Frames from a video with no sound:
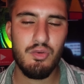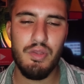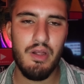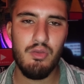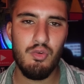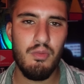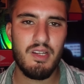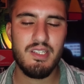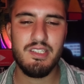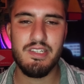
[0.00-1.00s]
qu'on a, nous le
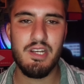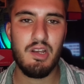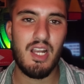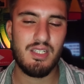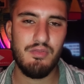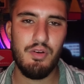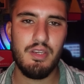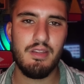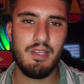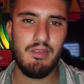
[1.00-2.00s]
Barça, c'est-à-dire qu'à chaque fois
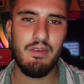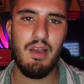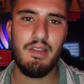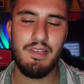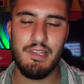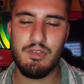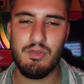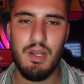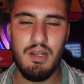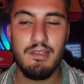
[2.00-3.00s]
qu'il y a une trêve
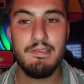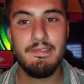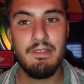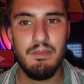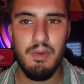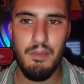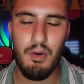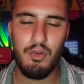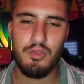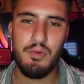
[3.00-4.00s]
internationale, ben,
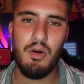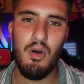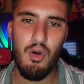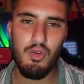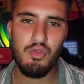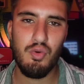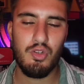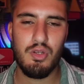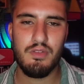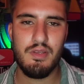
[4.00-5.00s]
malheureusement, un
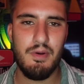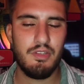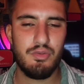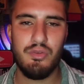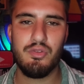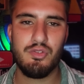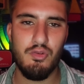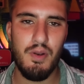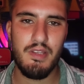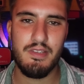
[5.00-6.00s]
joueur du FC Barcelone se
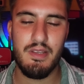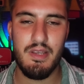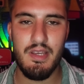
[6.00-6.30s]
blesse.